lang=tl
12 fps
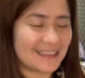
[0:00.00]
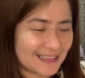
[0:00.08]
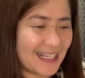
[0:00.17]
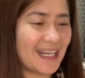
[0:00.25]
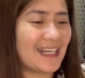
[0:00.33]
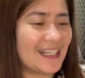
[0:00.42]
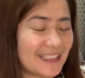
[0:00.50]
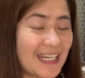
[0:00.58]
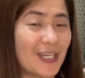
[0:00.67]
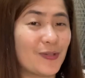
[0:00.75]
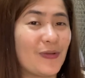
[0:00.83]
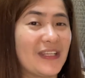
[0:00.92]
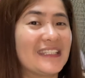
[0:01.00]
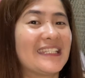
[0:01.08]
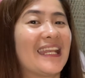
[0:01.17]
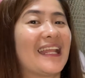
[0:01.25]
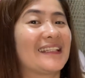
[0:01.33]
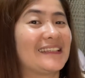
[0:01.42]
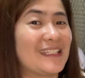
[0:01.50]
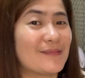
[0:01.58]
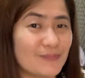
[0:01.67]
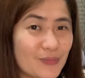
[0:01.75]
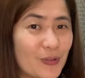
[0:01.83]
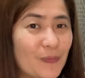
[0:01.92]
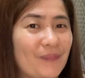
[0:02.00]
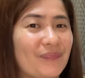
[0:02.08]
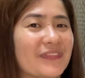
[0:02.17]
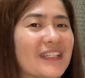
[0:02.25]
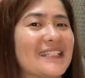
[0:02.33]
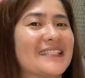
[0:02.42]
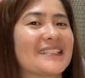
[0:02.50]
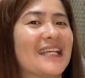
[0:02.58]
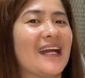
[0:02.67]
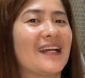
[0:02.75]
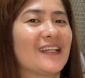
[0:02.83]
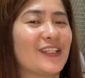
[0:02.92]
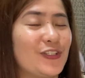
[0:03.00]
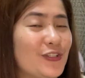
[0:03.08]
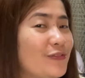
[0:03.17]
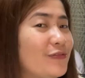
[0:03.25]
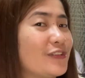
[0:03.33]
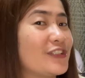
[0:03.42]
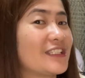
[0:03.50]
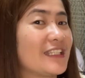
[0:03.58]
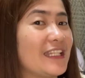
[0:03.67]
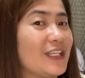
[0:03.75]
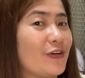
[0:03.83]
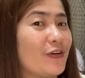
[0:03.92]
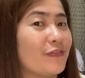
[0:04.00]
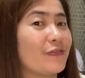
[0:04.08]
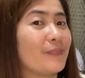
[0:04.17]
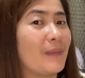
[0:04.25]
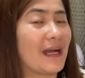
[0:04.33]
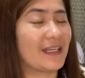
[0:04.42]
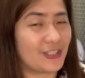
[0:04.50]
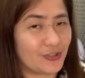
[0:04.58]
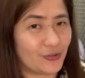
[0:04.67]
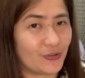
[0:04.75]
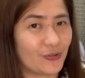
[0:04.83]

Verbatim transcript: Kakagraduate niya lang din po sa University of Baguio